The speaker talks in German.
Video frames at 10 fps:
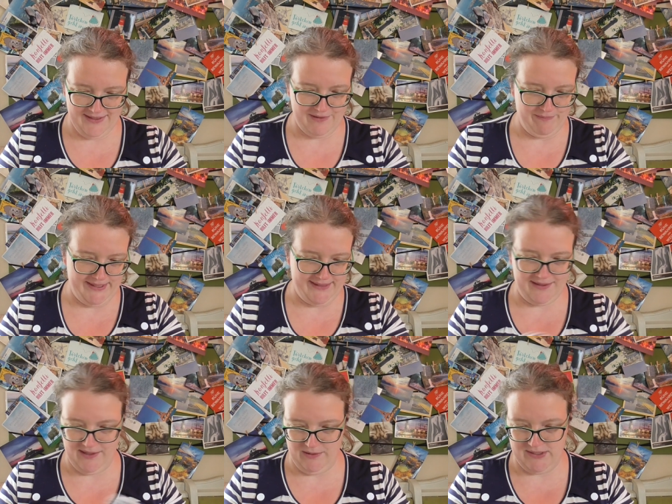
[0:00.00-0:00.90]
nicht
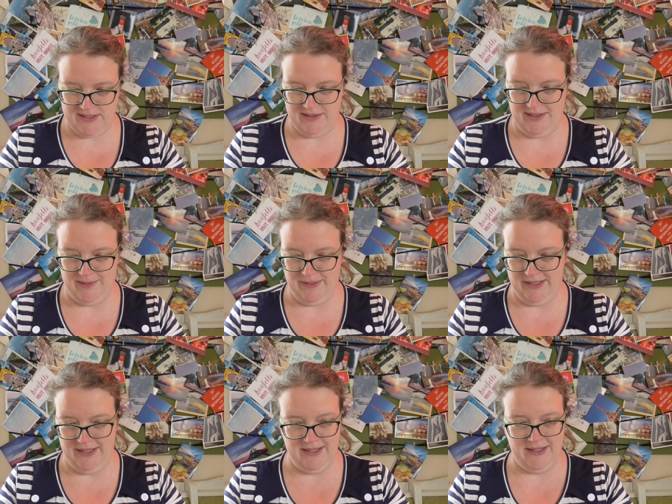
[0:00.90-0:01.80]
komplett graus,
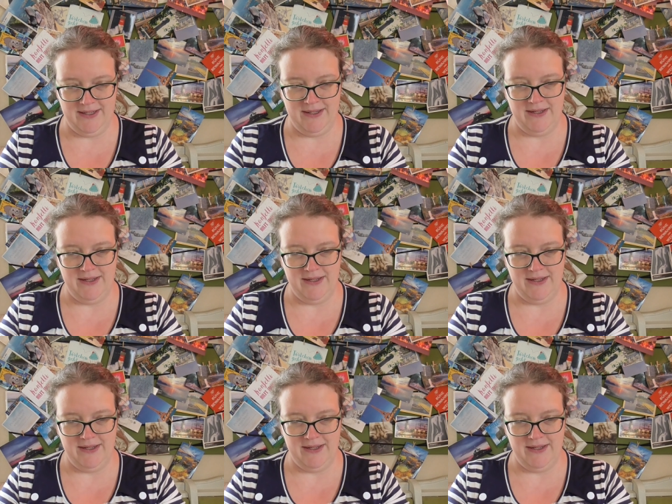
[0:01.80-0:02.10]
aber